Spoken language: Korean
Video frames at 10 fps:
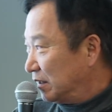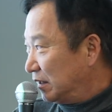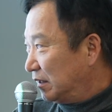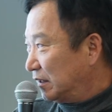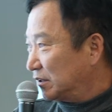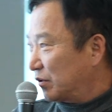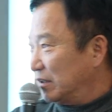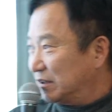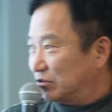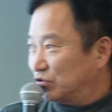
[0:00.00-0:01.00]
이것이
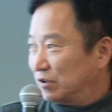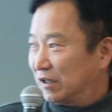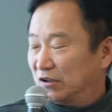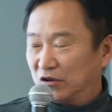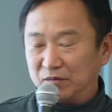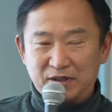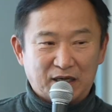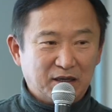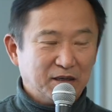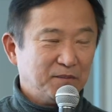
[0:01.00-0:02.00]
굉장히 중요한
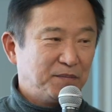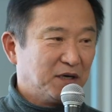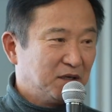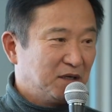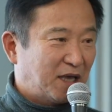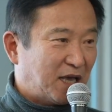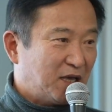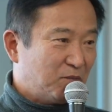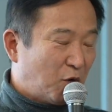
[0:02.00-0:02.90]
내용입니다. 병행